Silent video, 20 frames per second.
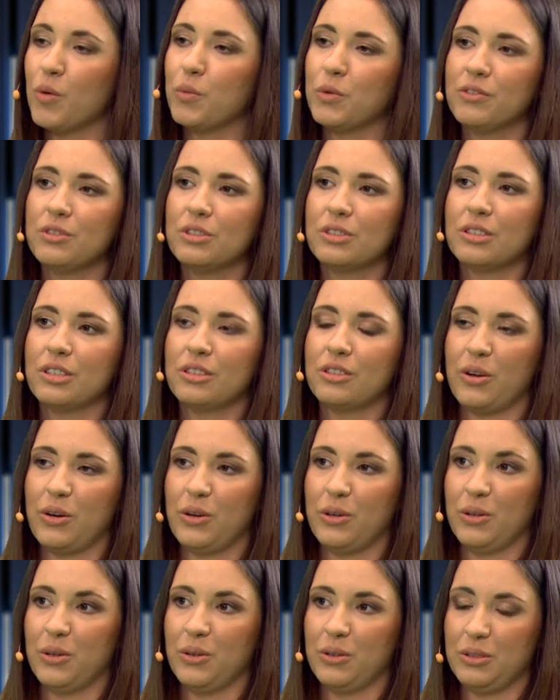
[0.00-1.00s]
Mówisz też
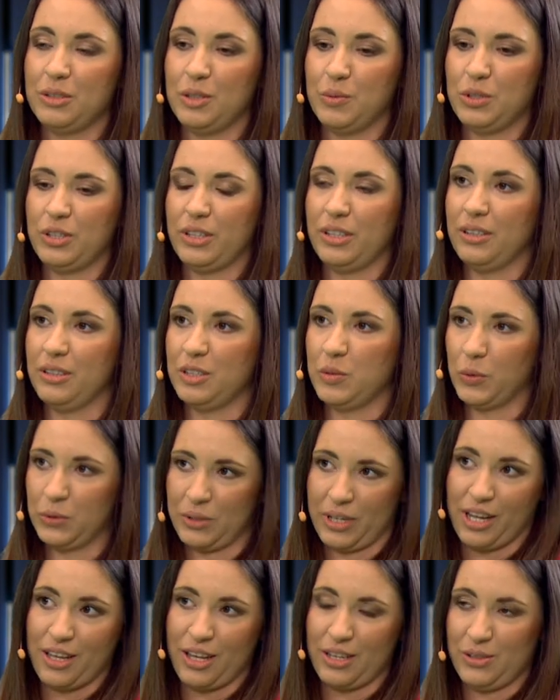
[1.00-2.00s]
o tym, że
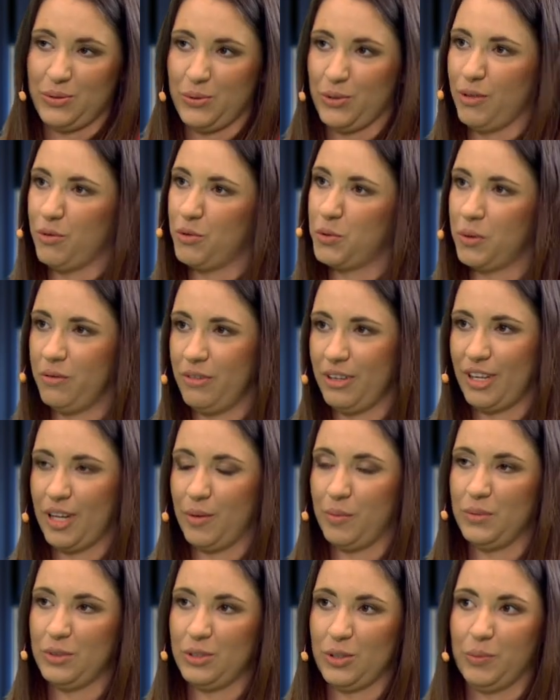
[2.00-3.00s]
spotkania z drugim
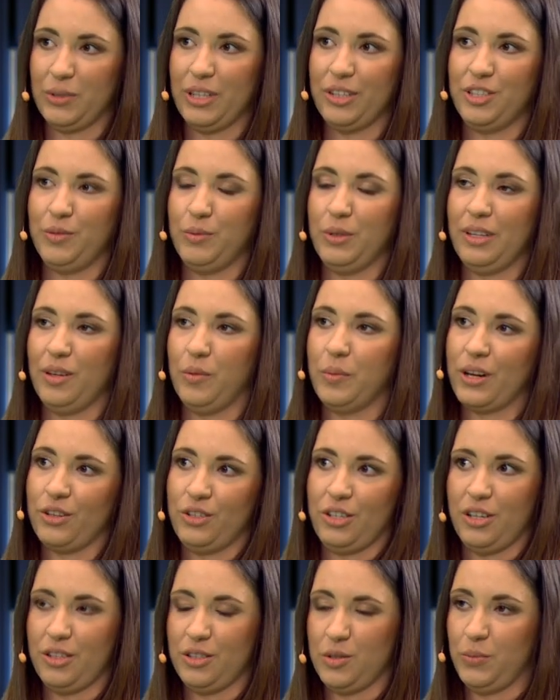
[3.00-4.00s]
człowiekiem są dla ciebie
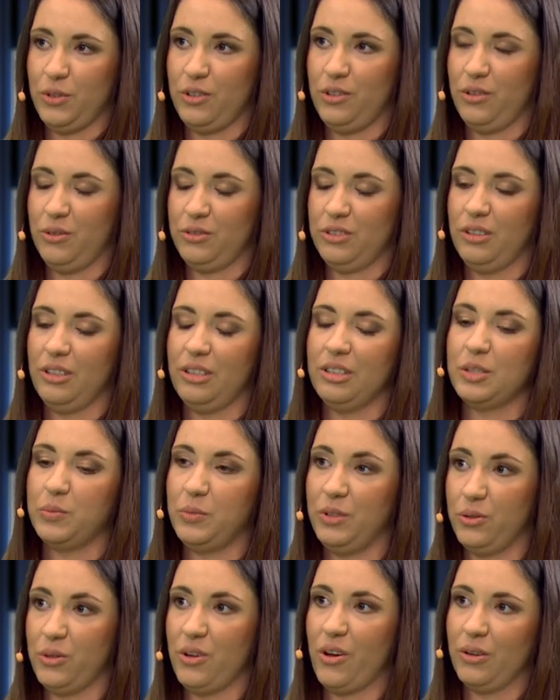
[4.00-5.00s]
najbardziej
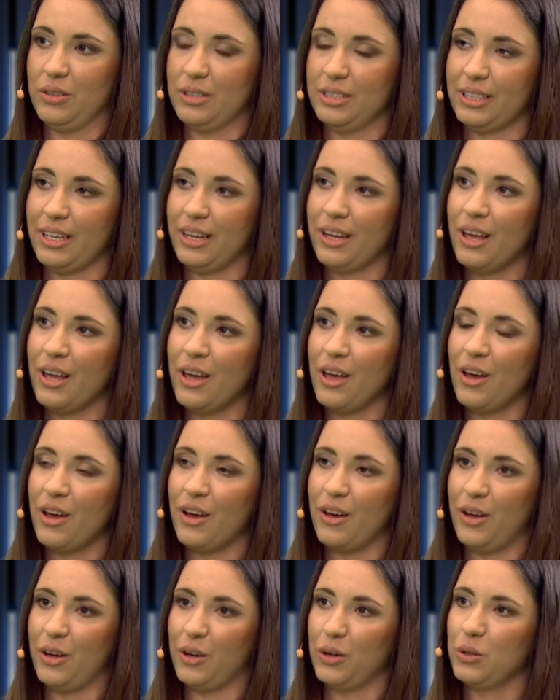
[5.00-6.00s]
inspirujące.
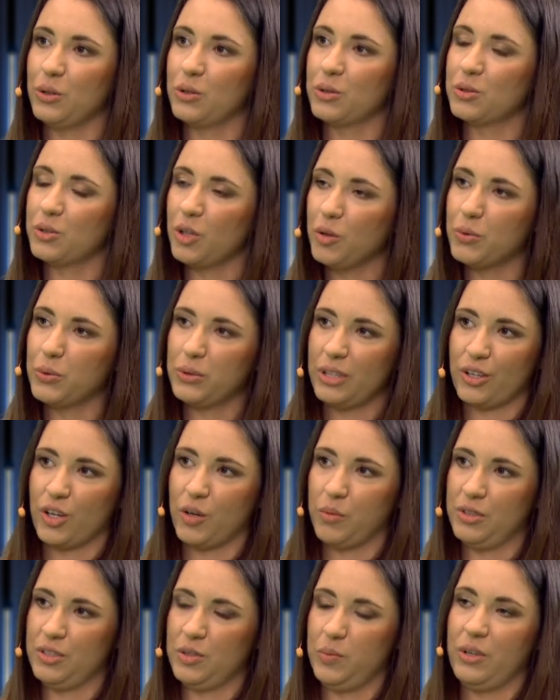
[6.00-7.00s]
E, kto był
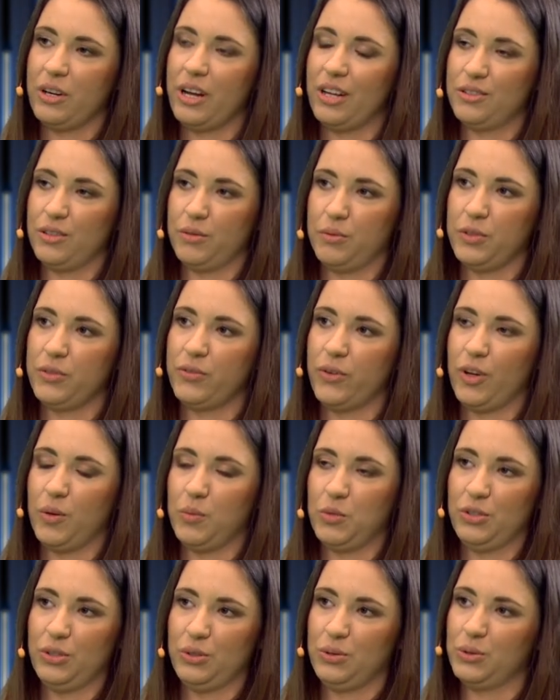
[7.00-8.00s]
taką inspiracją w
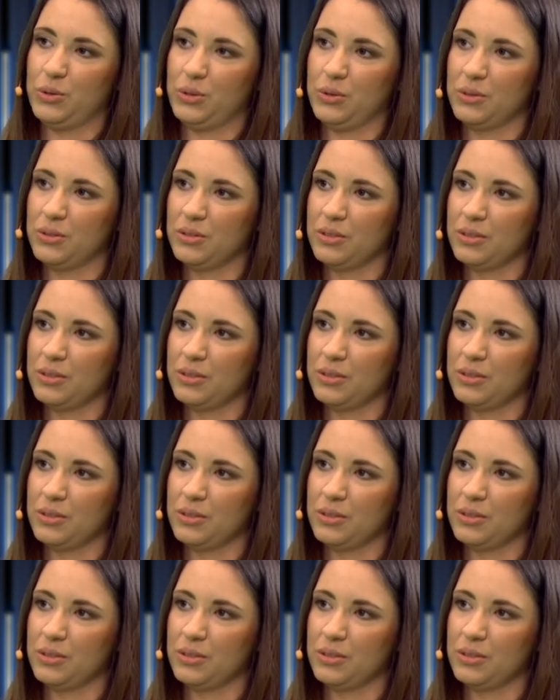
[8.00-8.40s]
twoim życiu?